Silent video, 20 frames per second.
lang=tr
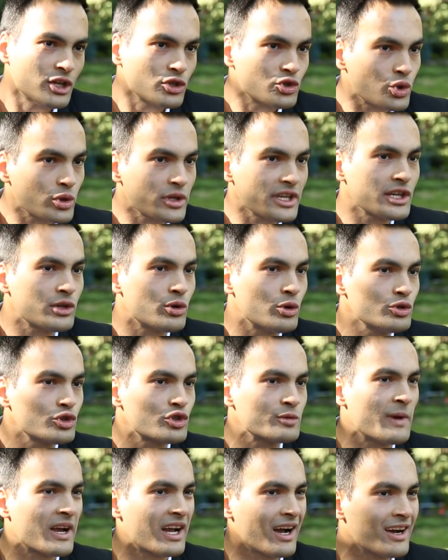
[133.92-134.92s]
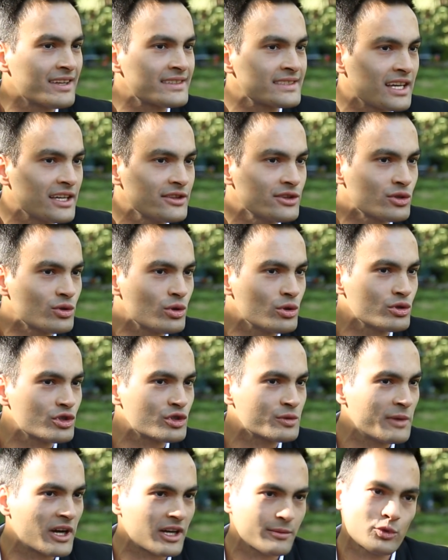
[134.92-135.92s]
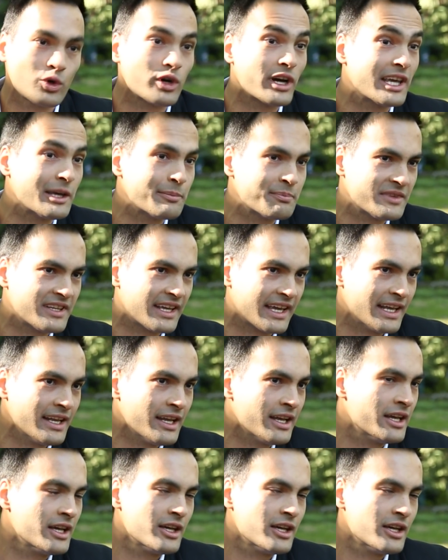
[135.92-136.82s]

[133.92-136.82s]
çok iyi konuşmak, aksanlı konuşmak bu ayıp değil.